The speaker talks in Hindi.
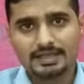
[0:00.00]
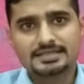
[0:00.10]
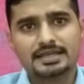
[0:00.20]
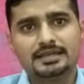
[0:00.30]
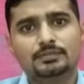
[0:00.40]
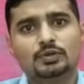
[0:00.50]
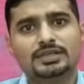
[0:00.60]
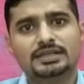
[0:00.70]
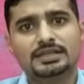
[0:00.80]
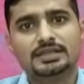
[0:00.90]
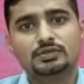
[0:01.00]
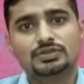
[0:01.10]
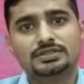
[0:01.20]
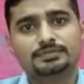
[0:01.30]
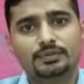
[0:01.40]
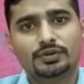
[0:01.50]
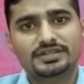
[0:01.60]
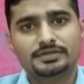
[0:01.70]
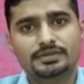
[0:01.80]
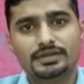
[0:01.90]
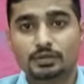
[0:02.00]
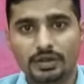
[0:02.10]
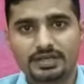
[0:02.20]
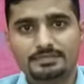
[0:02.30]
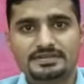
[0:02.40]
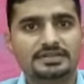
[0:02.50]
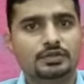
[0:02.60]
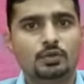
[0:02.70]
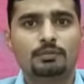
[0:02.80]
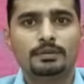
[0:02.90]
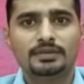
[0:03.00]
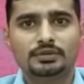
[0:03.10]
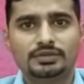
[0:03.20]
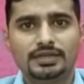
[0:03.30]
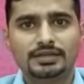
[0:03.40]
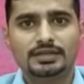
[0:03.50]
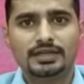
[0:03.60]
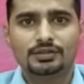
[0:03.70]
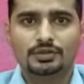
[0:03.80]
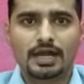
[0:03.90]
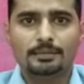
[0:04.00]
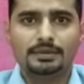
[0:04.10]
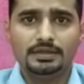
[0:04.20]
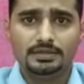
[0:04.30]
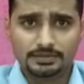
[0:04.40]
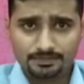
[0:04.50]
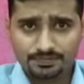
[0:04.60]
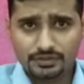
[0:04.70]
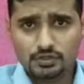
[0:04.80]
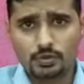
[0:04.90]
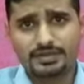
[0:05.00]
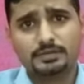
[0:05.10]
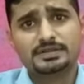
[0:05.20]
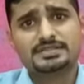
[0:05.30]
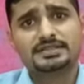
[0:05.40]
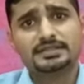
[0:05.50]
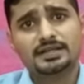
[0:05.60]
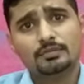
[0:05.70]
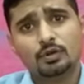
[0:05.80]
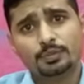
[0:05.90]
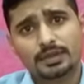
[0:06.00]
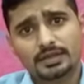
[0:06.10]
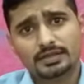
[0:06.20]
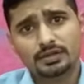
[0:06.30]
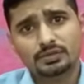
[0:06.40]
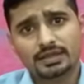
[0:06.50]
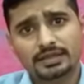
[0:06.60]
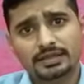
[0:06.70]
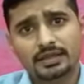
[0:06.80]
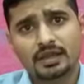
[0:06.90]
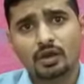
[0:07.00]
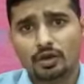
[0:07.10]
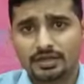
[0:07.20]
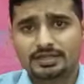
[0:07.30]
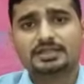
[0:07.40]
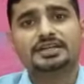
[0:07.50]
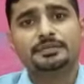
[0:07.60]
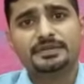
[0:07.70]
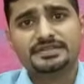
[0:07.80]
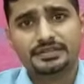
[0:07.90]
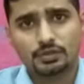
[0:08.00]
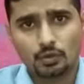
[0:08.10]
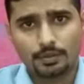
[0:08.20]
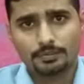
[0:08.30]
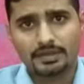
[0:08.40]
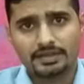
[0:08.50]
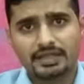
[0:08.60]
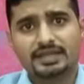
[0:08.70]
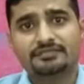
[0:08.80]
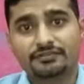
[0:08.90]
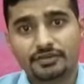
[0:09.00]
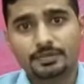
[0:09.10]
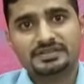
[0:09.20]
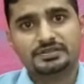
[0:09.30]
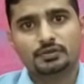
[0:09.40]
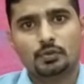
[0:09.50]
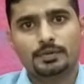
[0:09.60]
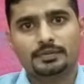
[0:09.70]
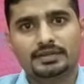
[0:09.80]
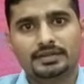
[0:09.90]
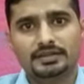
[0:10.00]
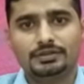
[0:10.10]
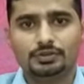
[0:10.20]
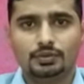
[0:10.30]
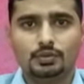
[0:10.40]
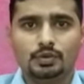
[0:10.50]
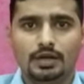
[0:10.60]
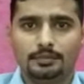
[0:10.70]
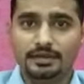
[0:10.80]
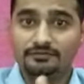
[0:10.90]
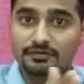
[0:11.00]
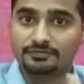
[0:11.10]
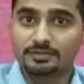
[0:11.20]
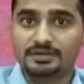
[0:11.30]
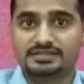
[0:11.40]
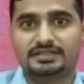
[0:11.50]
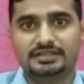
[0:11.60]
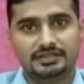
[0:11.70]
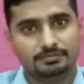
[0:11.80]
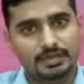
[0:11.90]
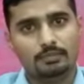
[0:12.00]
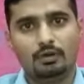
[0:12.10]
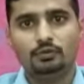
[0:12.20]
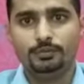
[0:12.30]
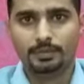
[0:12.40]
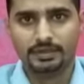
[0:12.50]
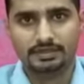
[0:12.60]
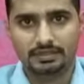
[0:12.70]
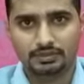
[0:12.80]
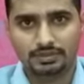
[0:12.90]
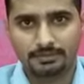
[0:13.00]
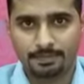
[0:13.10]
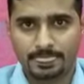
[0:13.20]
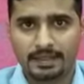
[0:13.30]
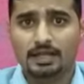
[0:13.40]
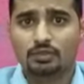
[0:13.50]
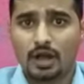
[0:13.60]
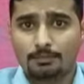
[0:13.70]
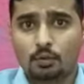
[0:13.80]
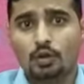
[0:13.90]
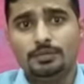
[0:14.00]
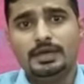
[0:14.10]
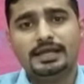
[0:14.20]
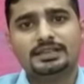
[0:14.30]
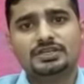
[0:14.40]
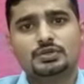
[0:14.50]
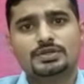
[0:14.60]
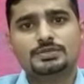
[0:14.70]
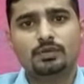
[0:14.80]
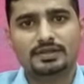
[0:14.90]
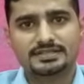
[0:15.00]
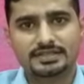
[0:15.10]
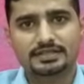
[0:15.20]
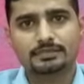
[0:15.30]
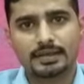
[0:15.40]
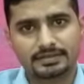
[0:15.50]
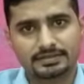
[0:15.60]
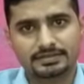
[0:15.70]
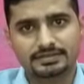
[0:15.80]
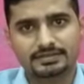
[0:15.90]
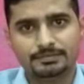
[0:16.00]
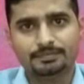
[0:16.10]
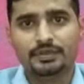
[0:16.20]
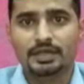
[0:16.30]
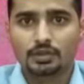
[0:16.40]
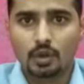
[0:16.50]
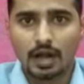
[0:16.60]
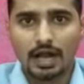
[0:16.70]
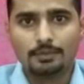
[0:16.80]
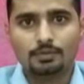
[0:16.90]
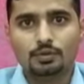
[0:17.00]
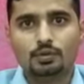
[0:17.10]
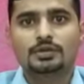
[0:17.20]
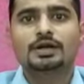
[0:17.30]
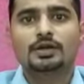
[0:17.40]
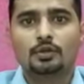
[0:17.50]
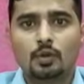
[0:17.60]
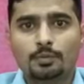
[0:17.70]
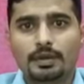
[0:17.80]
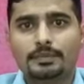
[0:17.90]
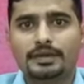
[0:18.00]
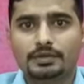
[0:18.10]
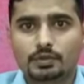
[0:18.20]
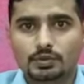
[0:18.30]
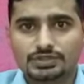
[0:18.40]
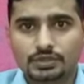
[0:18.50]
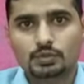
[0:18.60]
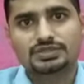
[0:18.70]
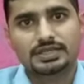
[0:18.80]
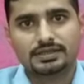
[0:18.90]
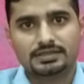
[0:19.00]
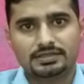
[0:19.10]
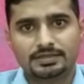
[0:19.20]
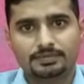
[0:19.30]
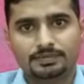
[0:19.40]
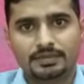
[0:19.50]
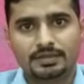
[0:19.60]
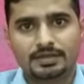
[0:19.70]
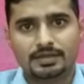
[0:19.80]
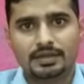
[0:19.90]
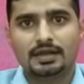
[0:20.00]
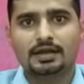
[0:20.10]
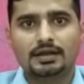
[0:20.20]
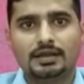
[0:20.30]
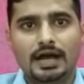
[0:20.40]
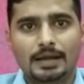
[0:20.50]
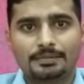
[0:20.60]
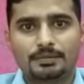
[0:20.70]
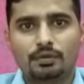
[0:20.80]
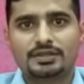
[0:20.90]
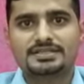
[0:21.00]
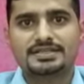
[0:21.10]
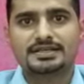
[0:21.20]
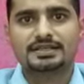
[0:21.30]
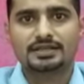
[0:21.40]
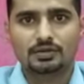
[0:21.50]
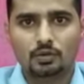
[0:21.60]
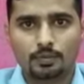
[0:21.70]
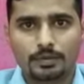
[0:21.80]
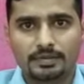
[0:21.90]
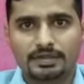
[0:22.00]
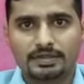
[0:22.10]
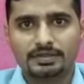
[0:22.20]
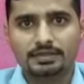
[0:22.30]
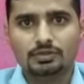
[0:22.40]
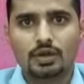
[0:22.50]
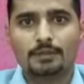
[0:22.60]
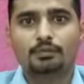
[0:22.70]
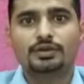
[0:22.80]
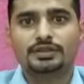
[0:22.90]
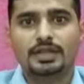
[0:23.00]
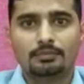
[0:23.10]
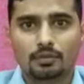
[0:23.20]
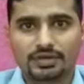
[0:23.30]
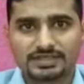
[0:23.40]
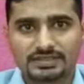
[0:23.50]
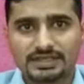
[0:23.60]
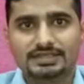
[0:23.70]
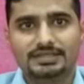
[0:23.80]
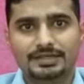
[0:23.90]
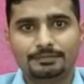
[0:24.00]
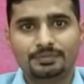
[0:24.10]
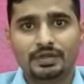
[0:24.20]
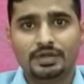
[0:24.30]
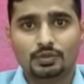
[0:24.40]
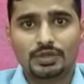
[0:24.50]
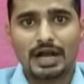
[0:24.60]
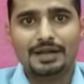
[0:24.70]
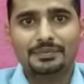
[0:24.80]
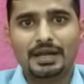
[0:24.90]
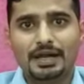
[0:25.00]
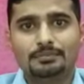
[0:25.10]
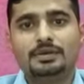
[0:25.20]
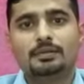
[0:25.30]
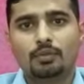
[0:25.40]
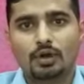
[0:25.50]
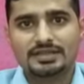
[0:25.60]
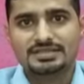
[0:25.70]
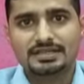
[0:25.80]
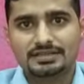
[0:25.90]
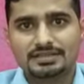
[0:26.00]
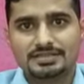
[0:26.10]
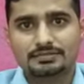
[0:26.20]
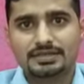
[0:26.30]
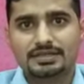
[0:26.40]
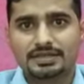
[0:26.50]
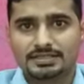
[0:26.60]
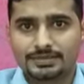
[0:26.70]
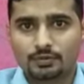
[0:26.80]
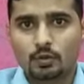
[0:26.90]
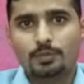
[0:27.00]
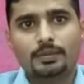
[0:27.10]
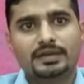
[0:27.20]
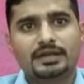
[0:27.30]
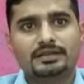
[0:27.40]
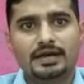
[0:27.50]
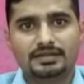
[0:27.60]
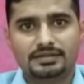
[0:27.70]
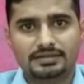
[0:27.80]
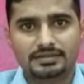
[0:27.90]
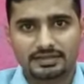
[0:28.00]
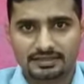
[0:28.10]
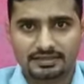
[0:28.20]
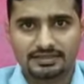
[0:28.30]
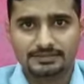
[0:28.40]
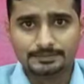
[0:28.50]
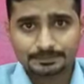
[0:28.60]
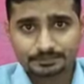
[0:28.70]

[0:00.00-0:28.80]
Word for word: ऐसा ही हम लोग देखते हैं कुछ प्रोडक्ट्स में ट्वेंटी परसेंट को पेमेंट होता है तो यहाँ पे ट्वेंटी परसेंट तक अमाउंट पे करना होता है और अगर थर्टी परसेंट को पेमेंट है या फिफ्टी परसेंट को पेमेंट है तो हमें फिफ्टी परसेंट तक भी अमाउंट पे करना होता है तो आप कोई भी हेल्थ इंश्योरेंस पॉलिसी अगर बाय करते हैं तो आप लोग को पेमेंट को जरूर चेक करें कि अगर आपकी पॉलिसी के अंदर को पेमेंट है तो आपको इतना अमाउंट एक्स्ट्रा लगना है तो यहाँ पे आप पॉलिसी लेते समय जब को पेमेंट का ध्यान रखते हैं